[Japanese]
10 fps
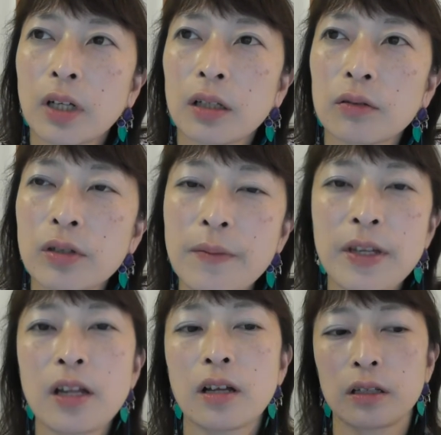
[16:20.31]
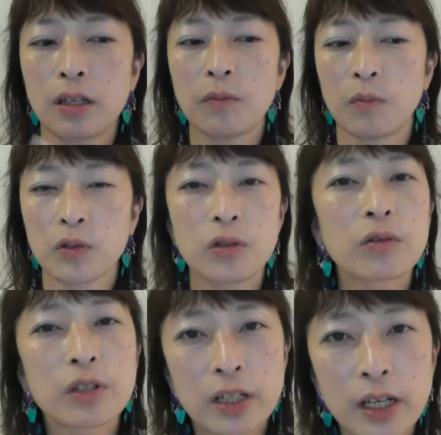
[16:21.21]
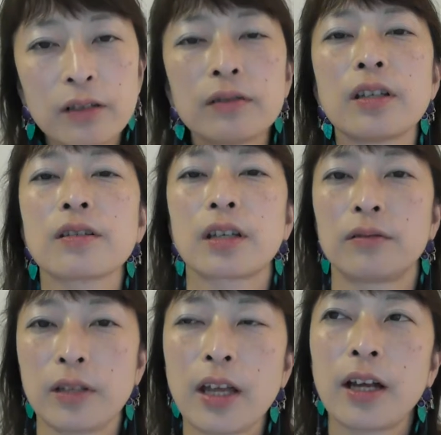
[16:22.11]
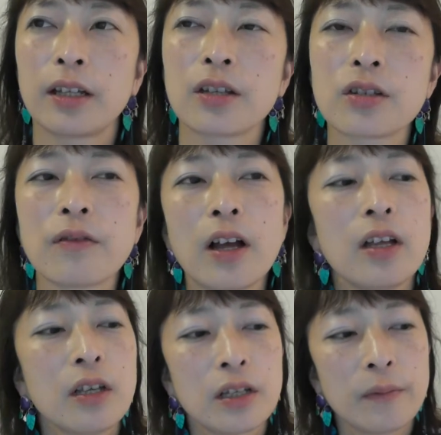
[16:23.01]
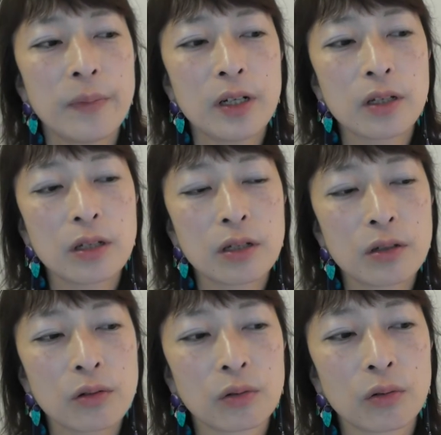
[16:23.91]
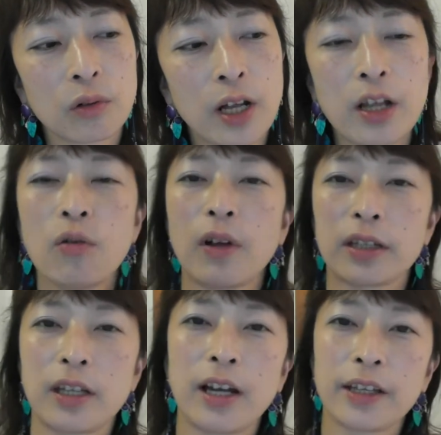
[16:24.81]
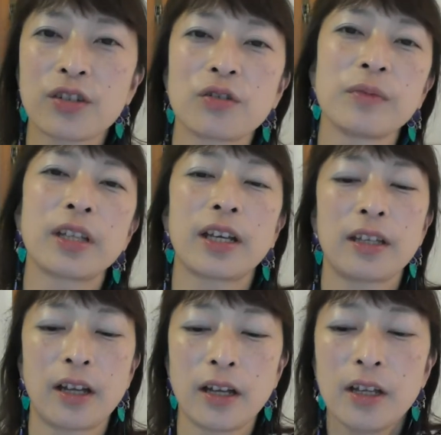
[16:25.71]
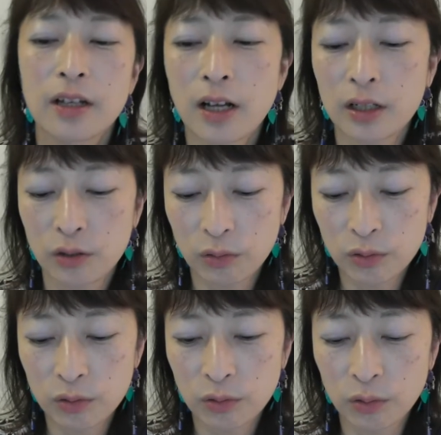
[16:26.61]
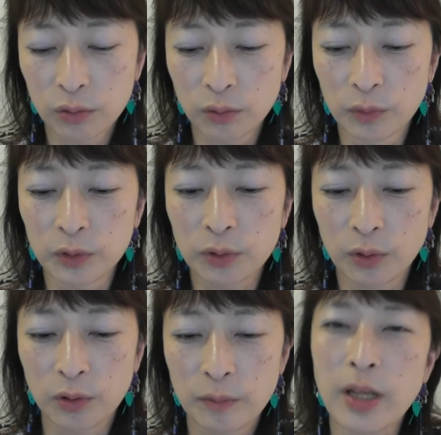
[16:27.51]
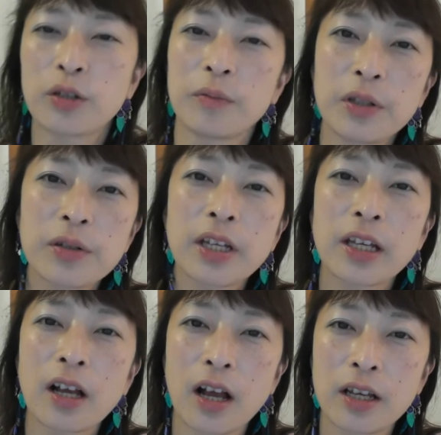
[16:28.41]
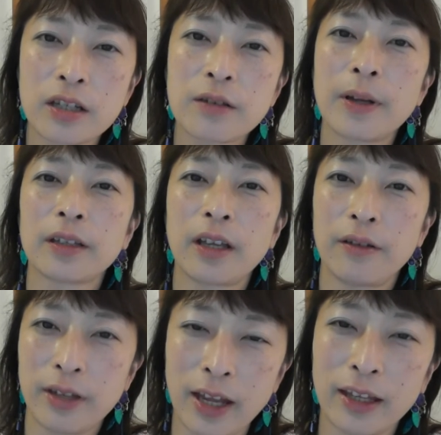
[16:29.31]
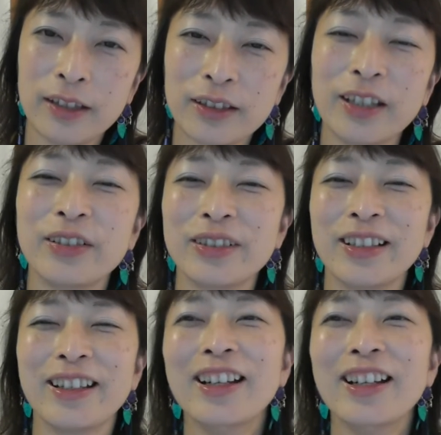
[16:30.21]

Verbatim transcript: あのセミナーでももちろん聞けるんですけどね話はやっぱりその腹を割って話すみたいな環境を作ろうと思うと、まあ、飲みの席が一番だよね。っていうふうに